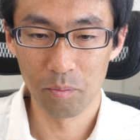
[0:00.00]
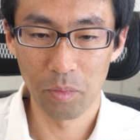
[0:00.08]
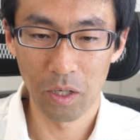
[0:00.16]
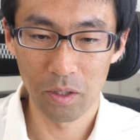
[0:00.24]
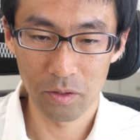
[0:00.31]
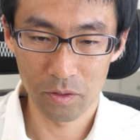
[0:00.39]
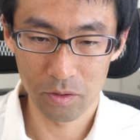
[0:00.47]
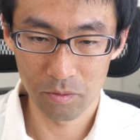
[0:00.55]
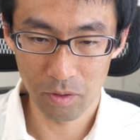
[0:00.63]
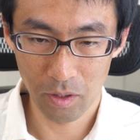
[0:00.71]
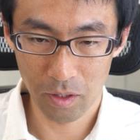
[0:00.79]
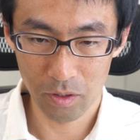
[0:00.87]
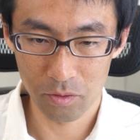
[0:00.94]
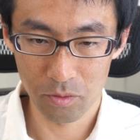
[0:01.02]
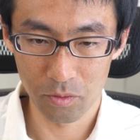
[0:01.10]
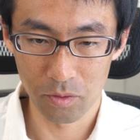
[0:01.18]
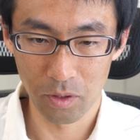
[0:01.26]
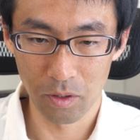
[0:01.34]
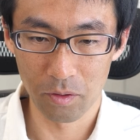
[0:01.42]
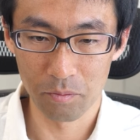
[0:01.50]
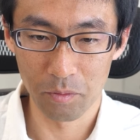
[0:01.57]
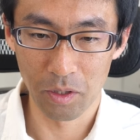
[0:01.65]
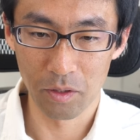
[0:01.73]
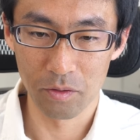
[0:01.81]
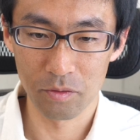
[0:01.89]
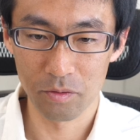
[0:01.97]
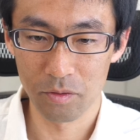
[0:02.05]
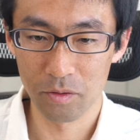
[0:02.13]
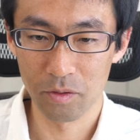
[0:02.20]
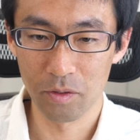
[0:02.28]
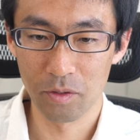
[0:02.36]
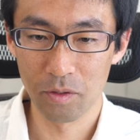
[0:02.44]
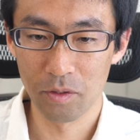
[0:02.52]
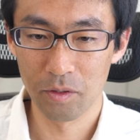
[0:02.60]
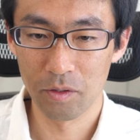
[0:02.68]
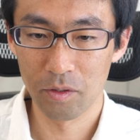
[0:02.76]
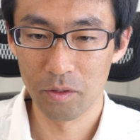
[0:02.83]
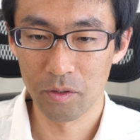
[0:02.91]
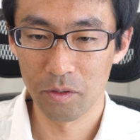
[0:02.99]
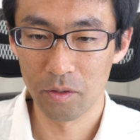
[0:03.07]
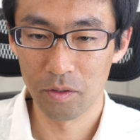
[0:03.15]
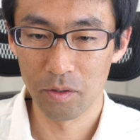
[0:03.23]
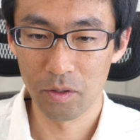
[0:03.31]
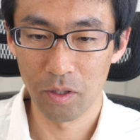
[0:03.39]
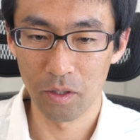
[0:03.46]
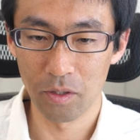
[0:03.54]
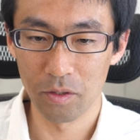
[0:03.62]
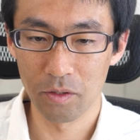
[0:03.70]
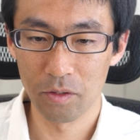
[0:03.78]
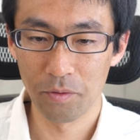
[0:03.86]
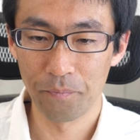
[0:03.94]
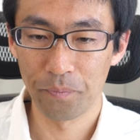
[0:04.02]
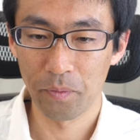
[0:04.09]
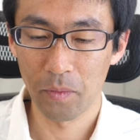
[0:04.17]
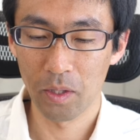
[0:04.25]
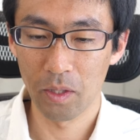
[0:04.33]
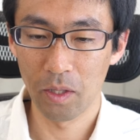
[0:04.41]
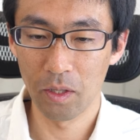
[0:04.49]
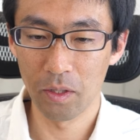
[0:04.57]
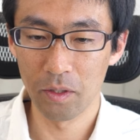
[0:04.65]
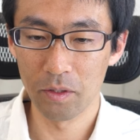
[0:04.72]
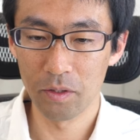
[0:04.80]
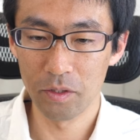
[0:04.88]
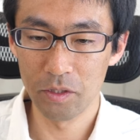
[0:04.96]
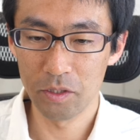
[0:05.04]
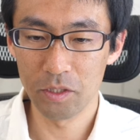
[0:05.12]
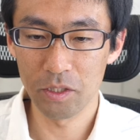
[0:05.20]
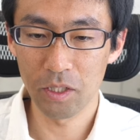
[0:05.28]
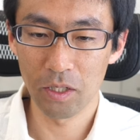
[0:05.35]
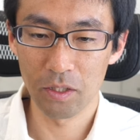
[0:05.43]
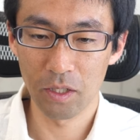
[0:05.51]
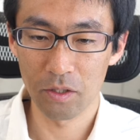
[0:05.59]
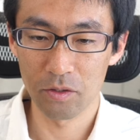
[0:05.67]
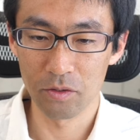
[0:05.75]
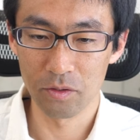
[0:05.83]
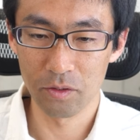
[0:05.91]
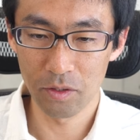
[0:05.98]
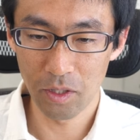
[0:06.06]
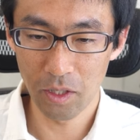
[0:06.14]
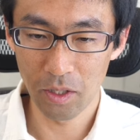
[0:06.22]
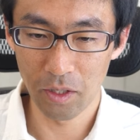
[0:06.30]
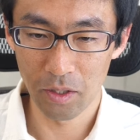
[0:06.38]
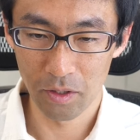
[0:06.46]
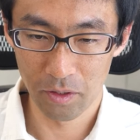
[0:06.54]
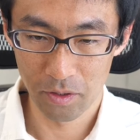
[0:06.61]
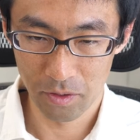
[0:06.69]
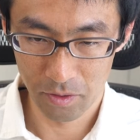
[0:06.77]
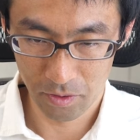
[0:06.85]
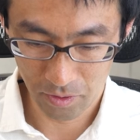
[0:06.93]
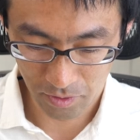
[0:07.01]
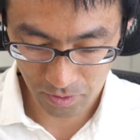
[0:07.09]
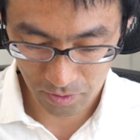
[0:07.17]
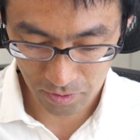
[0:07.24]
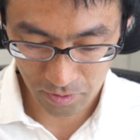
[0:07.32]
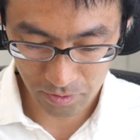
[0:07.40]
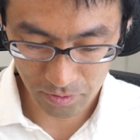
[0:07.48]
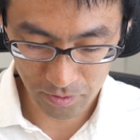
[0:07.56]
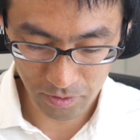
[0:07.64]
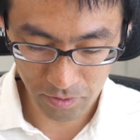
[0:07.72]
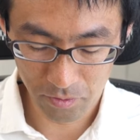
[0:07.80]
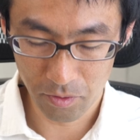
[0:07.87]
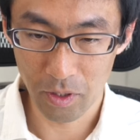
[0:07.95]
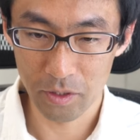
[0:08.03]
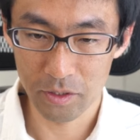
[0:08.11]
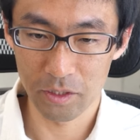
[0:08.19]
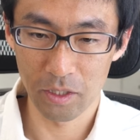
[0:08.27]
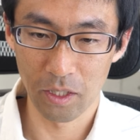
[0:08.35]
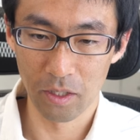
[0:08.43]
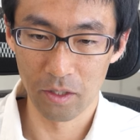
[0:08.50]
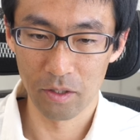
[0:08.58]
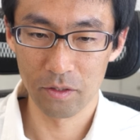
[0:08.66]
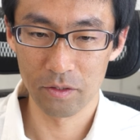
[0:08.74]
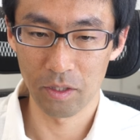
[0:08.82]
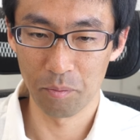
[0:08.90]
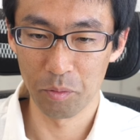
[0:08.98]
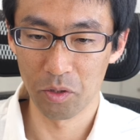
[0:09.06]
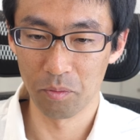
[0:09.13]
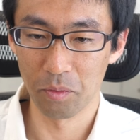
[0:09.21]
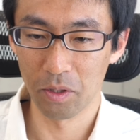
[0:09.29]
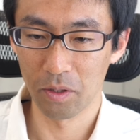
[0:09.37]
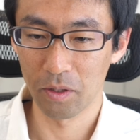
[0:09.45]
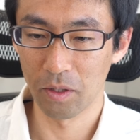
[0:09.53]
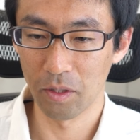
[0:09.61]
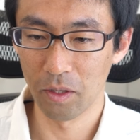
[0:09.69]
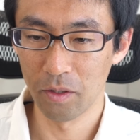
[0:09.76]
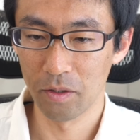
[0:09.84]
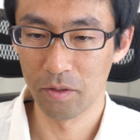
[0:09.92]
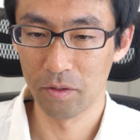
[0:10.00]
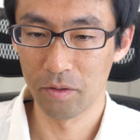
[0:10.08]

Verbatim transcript: バンクはアトラあまあはいで1がなくて08が3ビット目かな